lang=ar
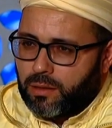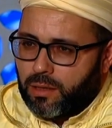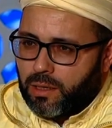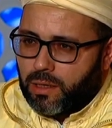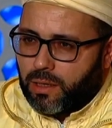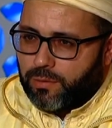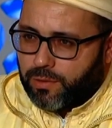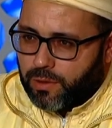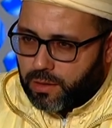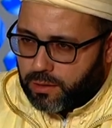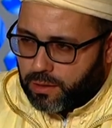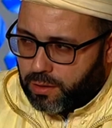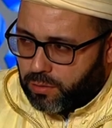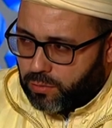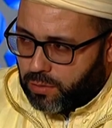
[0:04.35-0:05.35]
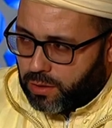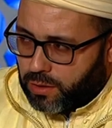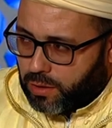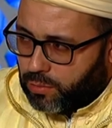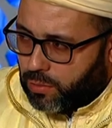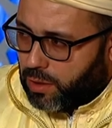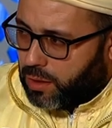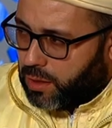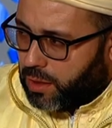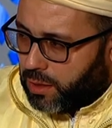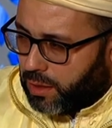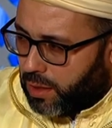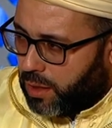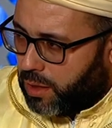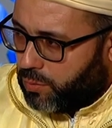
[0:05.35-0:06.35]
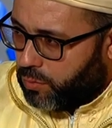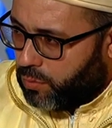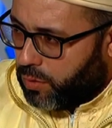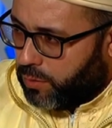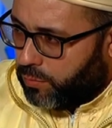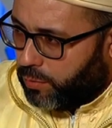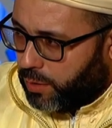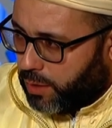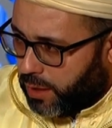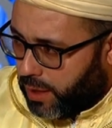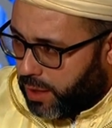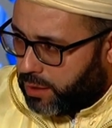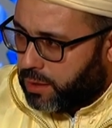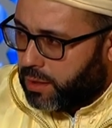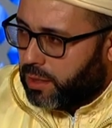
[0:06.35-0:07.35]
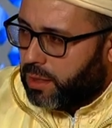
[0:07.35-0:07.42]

الأفاضل وأيتها القارئات الفضيات